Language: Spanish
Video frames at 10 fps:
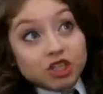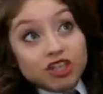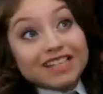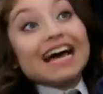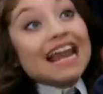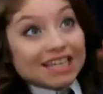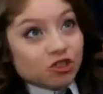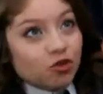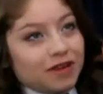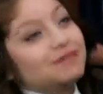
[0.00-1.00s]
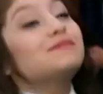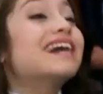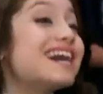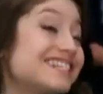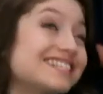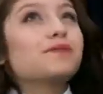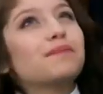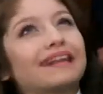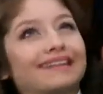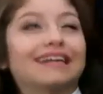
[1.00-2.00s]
de vacaciones a las nubes. Mi casa está en